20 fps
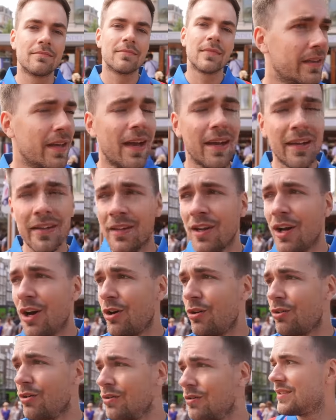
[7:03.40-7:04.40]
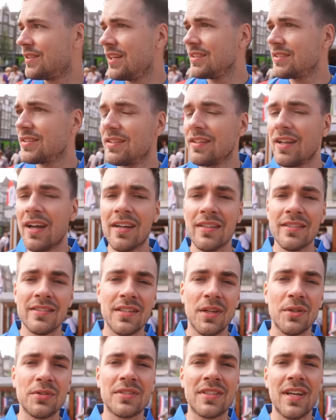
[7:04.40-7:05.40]
Ja, genau. Ich esse Nuggets
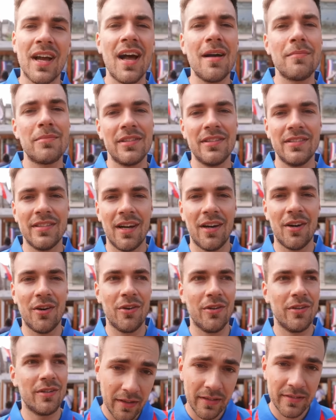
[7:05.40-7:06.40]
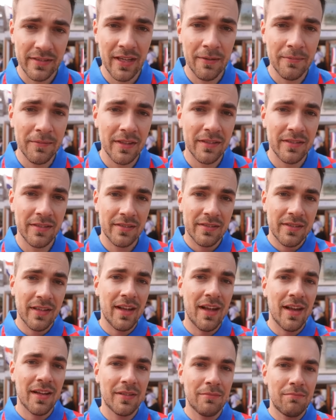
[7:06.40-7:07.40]
aus Kabeljau. Das Hemd, das ich
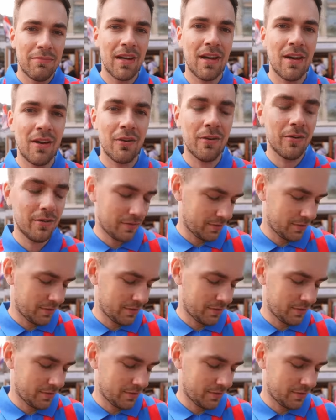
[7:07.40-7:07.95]
trage, blau.